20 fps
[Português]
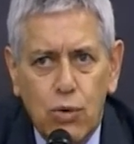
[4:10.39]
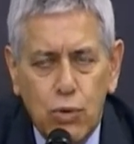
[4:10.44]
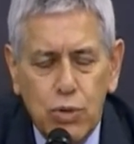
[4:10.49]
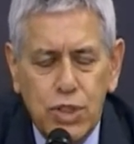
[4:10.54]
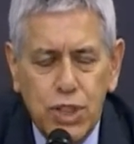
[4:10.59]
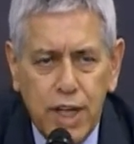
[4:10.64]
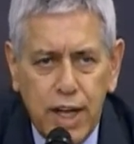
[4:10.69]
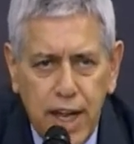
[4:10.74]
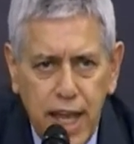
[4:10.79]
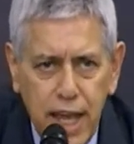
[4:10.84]

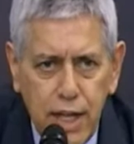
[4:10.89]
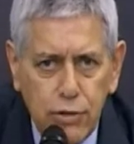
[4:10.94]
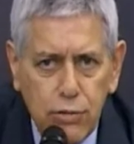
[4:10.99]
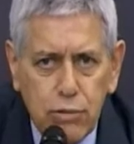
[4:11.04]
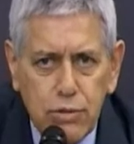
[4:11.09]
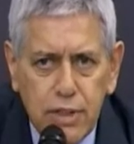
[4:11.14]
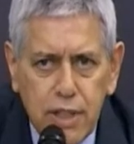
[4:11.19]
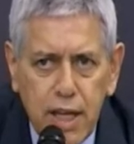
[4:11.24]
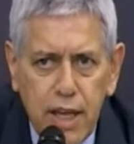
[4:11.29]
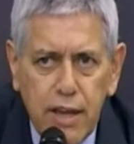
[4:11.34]
o
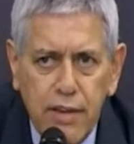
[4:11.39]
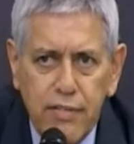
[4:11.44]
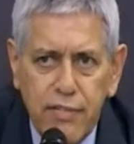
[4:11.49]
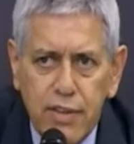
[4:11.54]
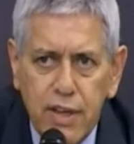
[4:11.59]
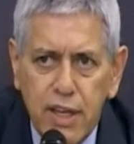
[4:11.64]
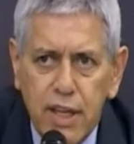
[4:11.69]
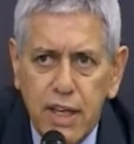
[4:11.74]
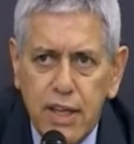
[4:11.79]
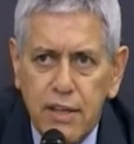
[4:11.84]
direito
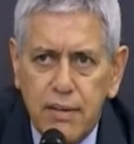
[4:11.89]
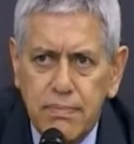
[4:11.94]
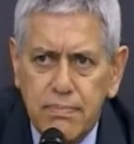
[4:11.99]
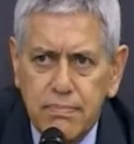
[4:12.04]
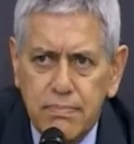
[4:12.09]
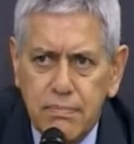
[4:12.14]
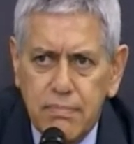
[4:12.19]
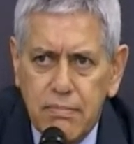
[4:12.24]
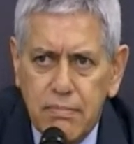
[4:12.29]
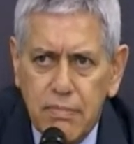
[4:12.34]
teve
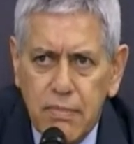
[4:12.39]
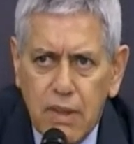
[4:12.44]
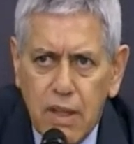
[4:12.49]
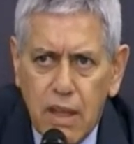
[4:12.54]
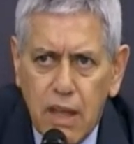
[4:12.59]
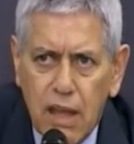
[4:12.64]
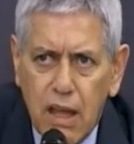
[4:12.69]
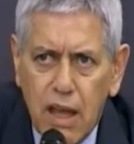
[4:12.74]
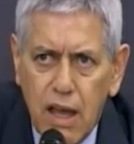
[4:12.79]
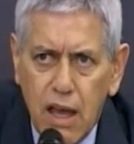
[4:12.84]

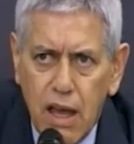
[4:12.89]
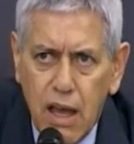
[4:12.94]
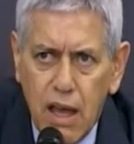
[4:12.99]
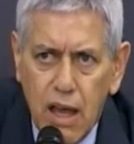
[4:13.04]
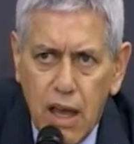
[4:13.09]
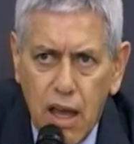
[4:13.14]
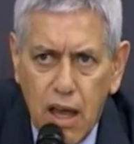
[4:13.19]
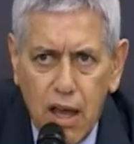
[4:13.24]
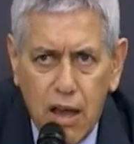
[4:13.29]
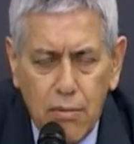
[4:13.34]

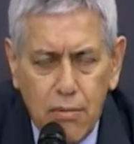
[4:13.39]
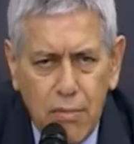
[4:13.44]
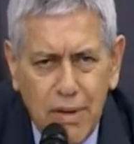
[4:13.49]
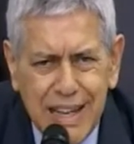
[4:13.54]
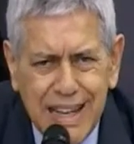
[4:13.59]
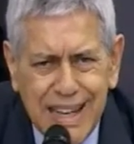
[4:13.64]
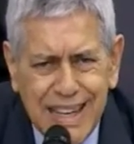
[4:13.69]
é,